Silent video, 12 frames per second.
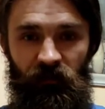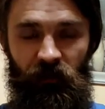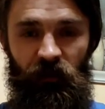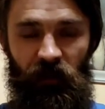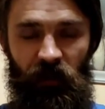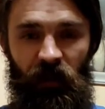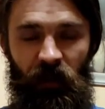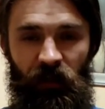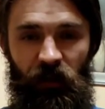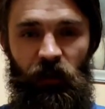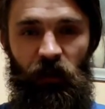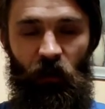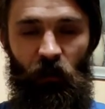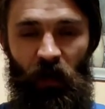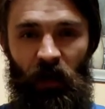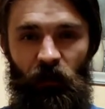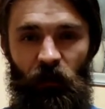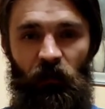То есть это аналитическая
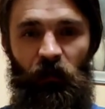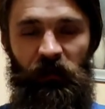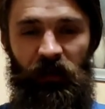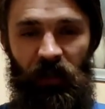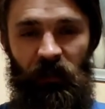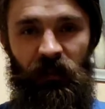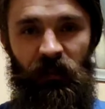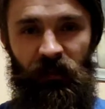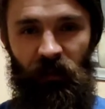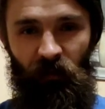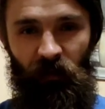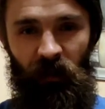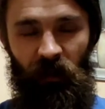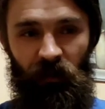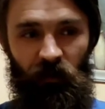ума, которая постоянно сеет сомнения.